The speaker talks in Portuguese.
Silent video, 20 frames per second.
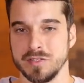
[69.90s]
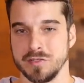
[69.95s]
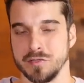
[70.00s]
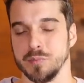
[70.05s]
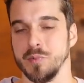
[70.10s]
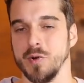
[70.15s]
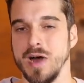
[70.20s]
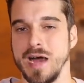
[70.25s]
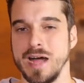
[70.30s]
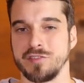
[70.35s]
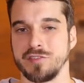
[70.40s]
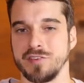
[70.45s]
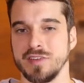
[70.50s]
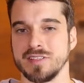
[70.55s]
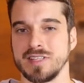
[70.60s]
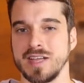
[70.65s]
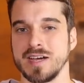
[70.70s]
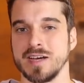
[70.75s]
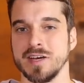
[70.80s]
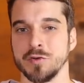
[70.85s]
se o
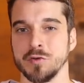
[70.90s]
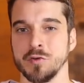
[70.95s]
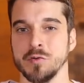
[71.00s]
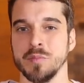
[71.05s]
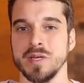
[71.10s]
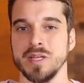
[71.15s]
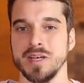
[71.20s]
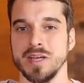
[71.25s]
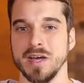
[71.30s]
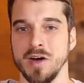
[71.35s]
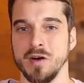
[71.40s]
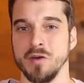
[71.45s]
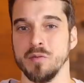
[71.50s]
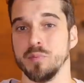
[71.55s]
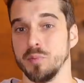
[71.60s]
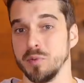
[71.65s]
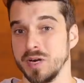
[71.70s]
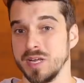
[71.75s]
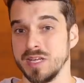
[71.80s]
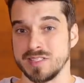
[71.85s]
Borrachinha tá ganhando um milhão,
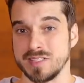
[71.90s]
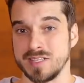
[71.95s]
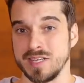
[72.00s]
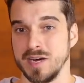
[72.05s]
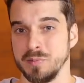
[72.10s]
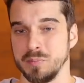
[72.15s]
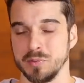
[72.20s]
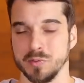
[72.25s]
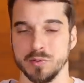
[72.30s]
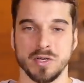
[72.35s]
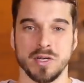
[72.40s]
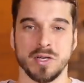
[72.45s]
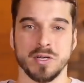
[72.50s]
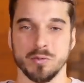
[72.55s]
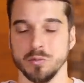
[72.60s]
por exemplo,